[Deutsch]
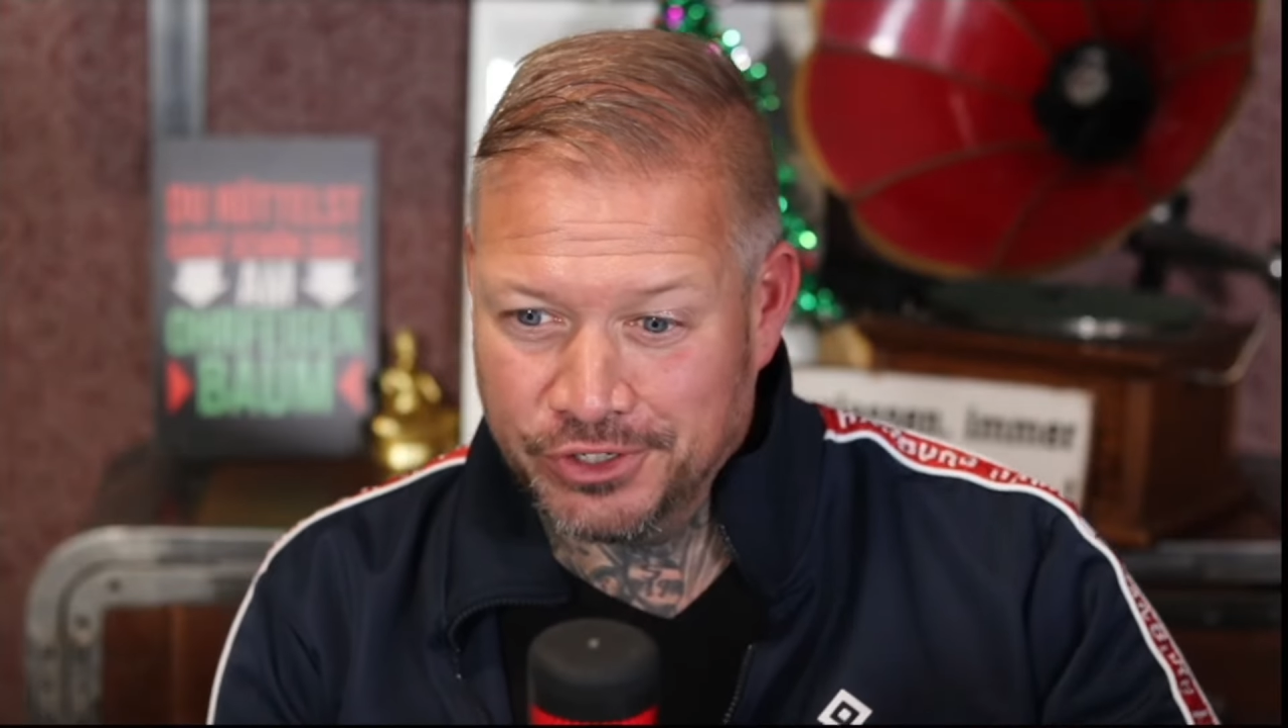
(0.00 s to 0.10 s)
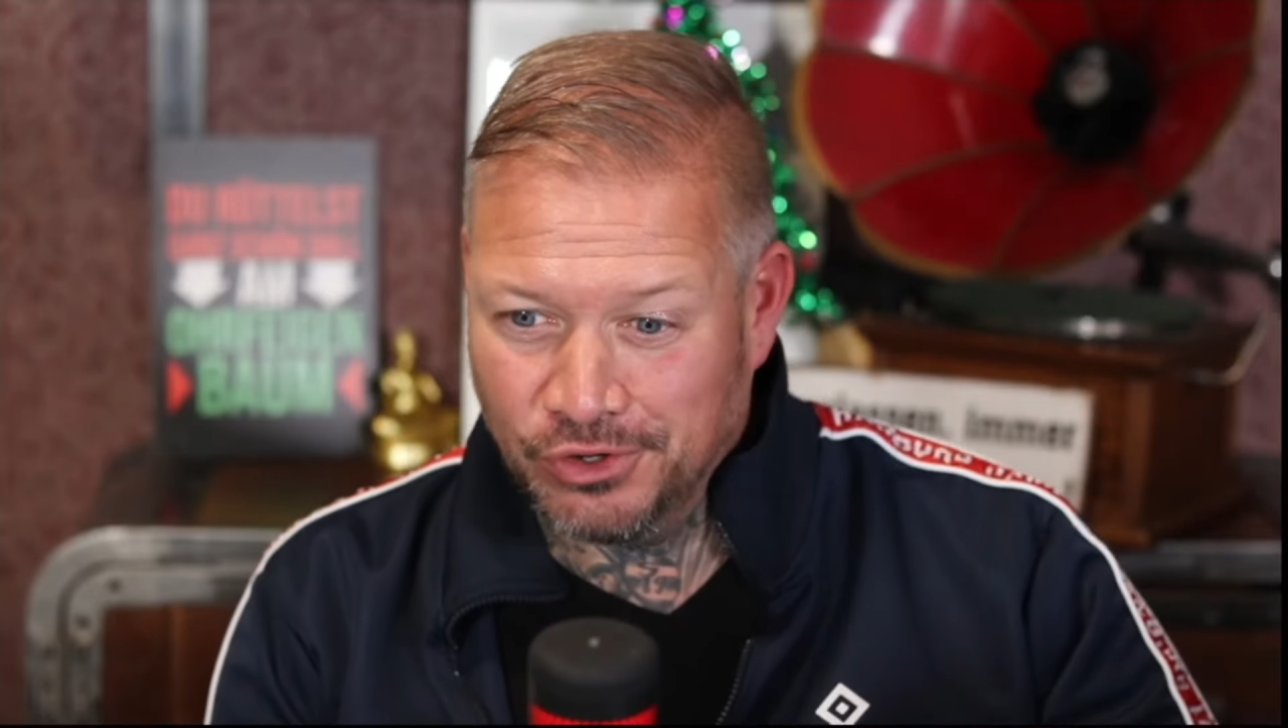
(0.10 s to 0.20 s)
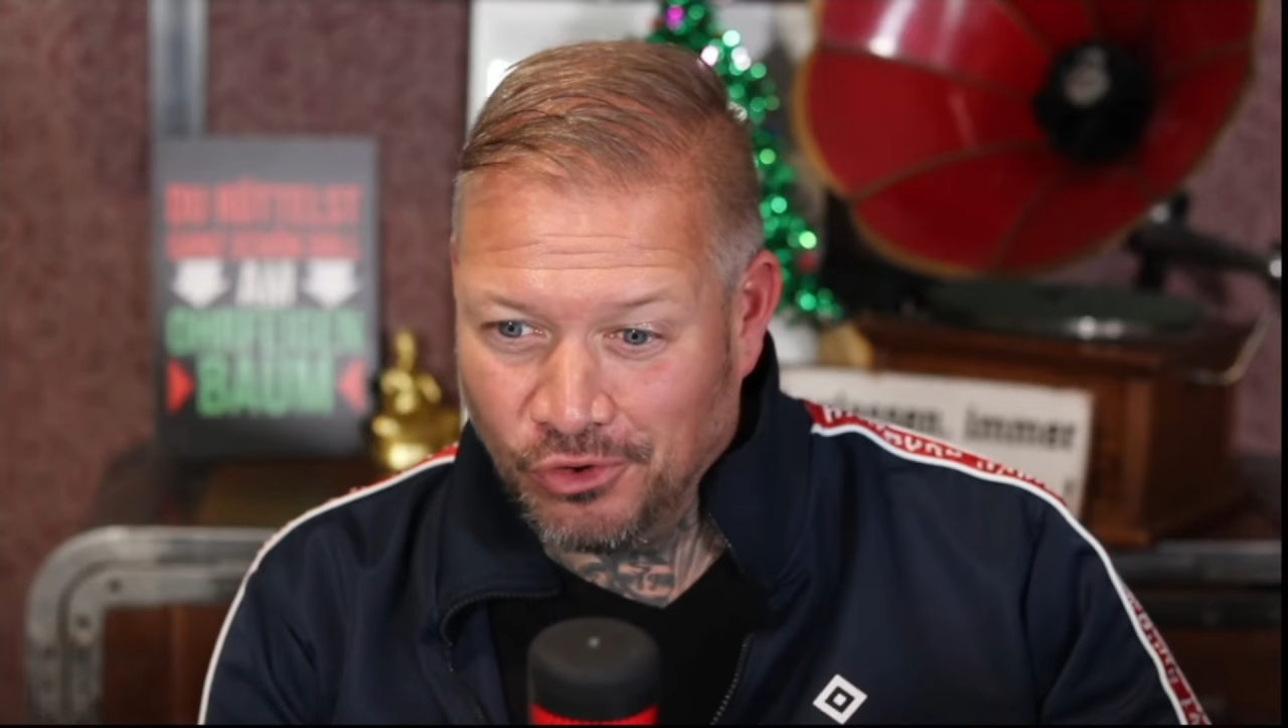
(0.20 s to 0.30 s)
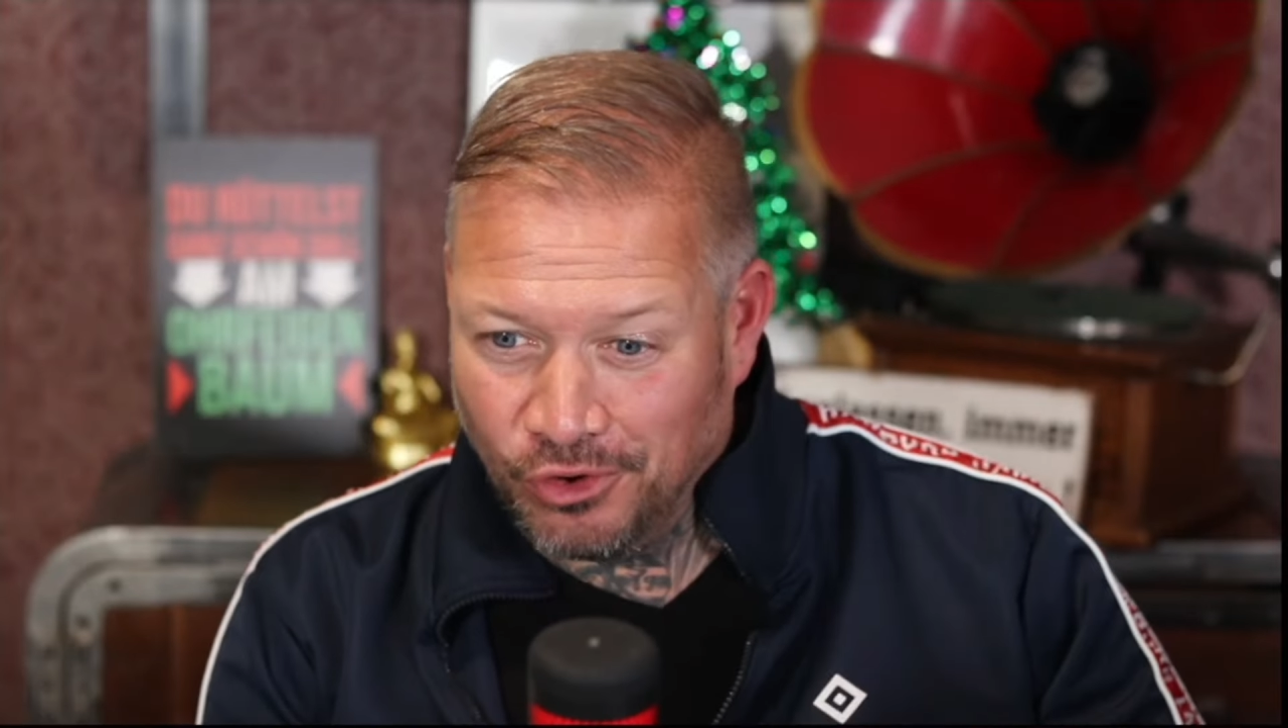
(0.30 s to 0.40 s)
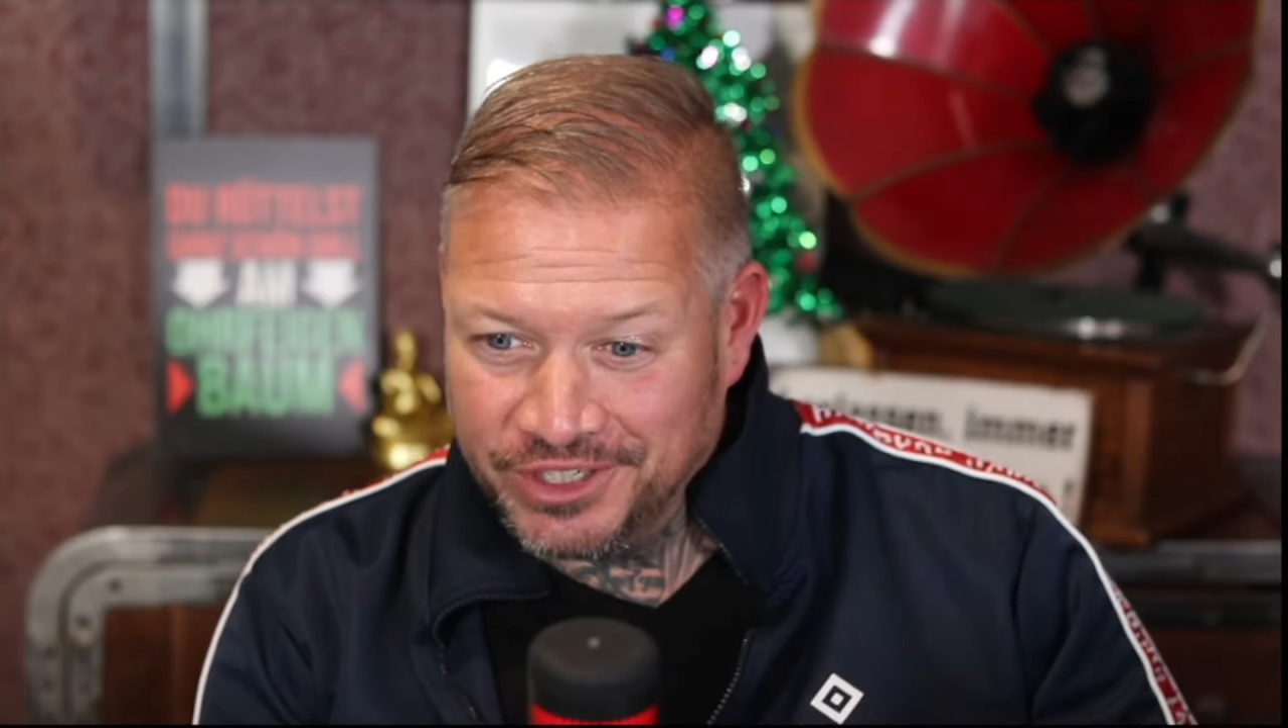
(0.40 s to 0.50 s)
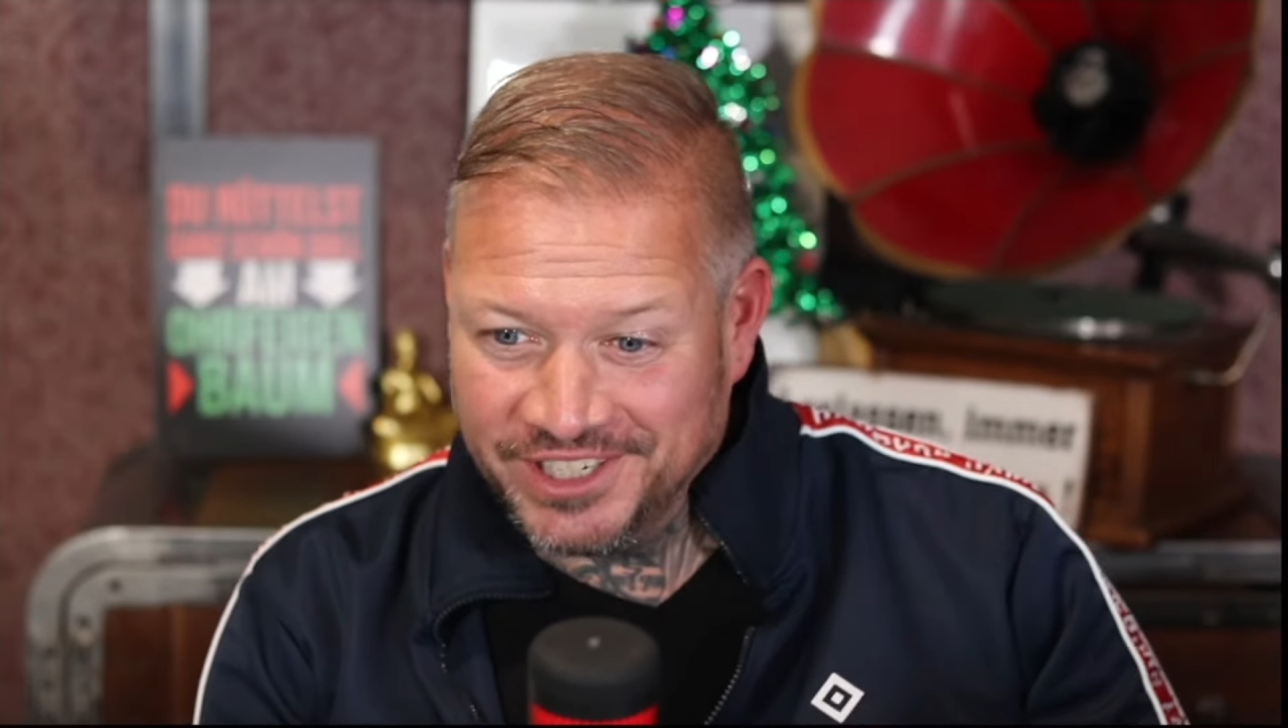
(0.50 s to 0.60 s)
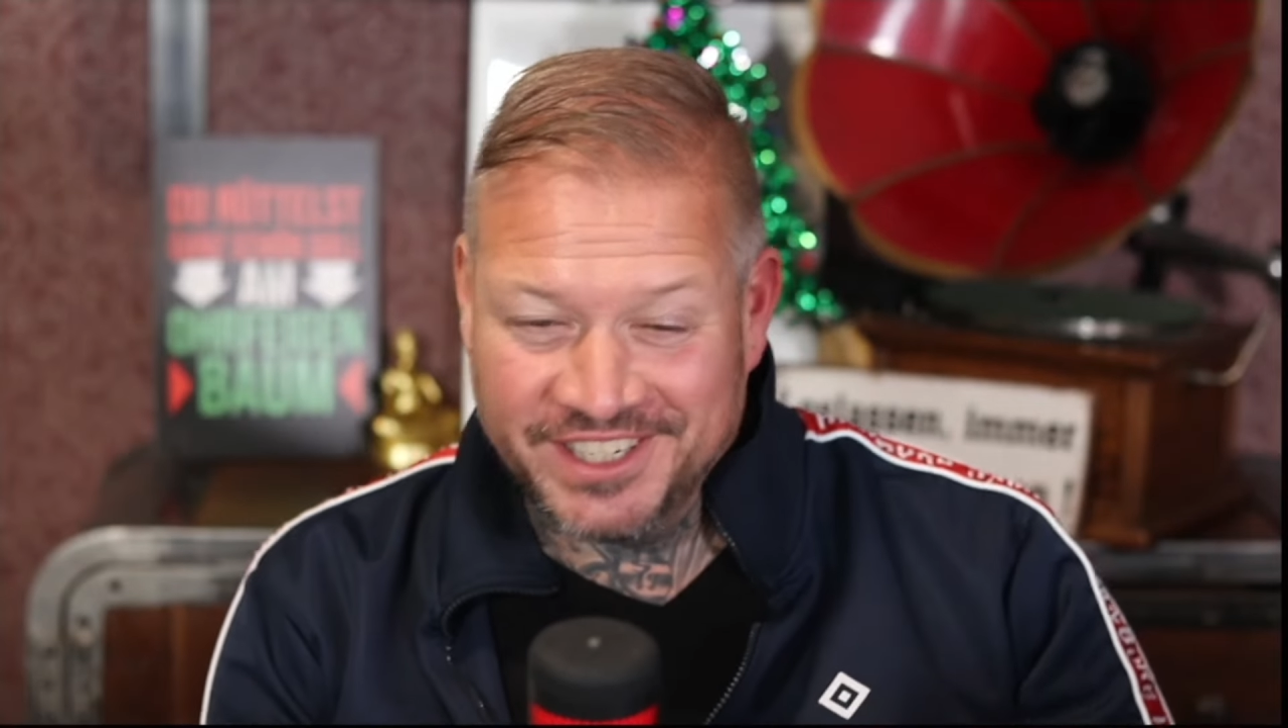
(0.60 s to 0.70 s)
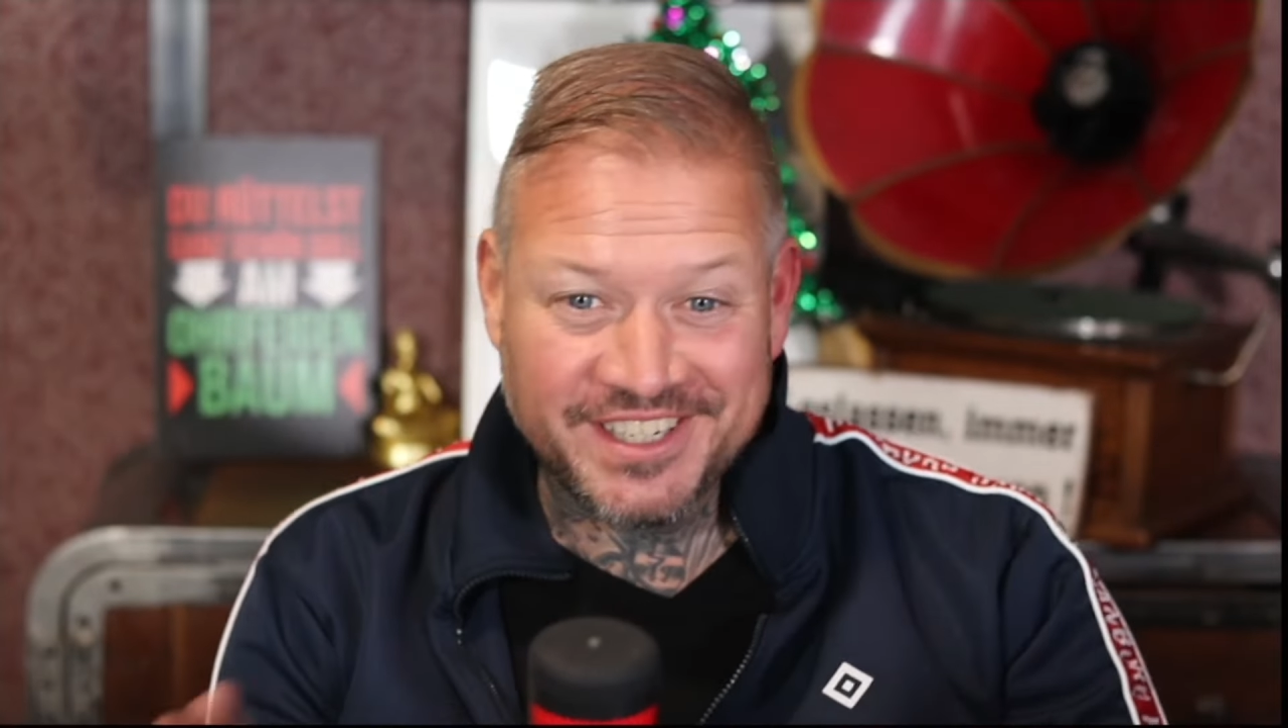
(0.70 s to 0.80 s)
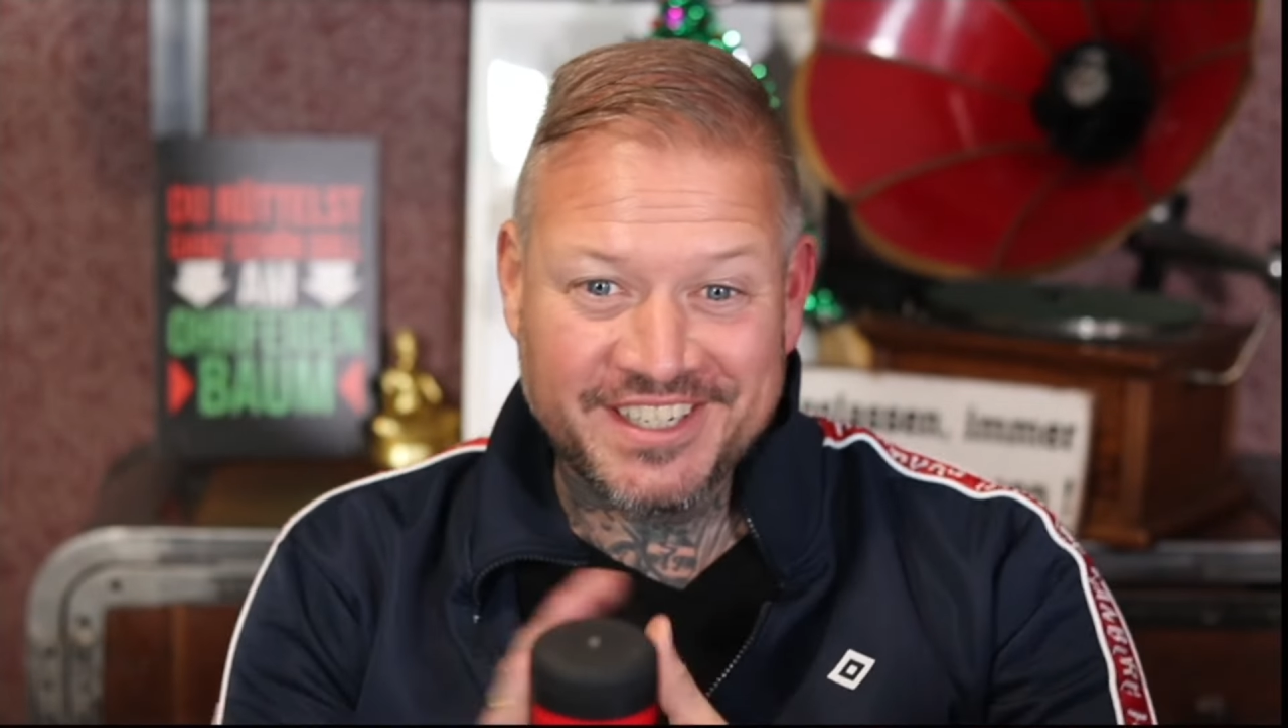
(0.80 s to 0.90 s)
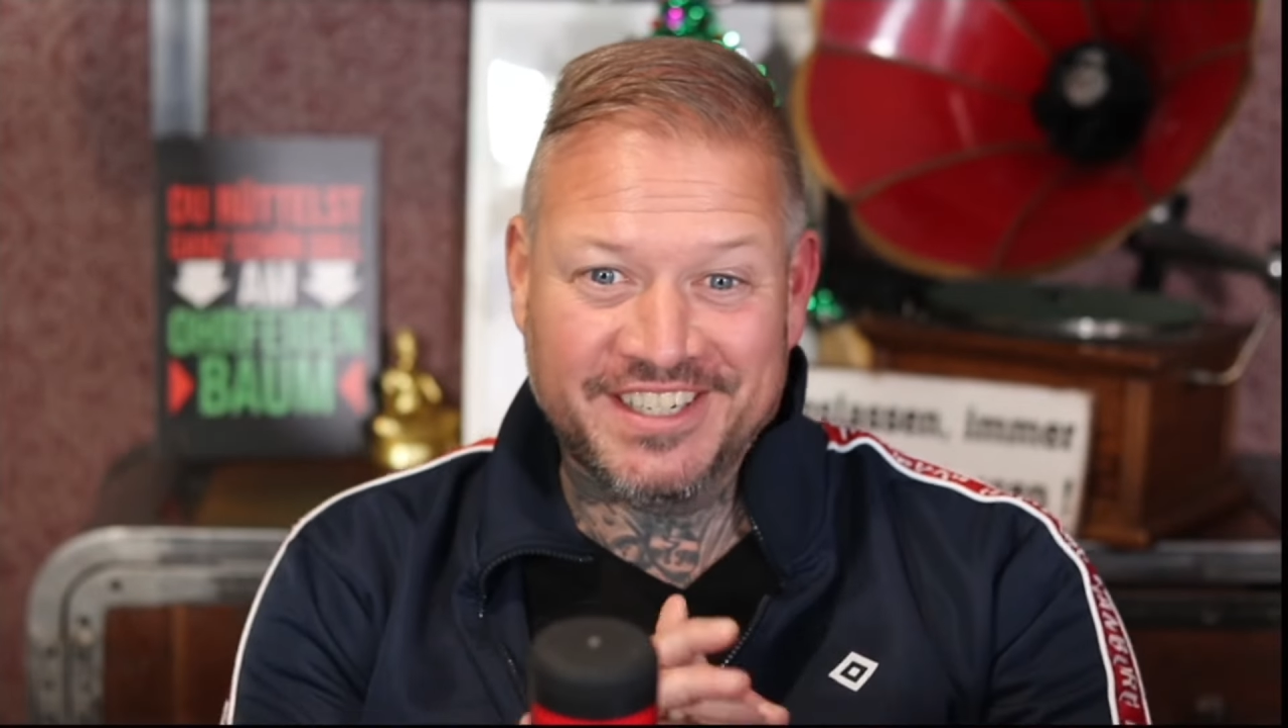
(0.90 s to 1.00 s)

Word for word: Leute,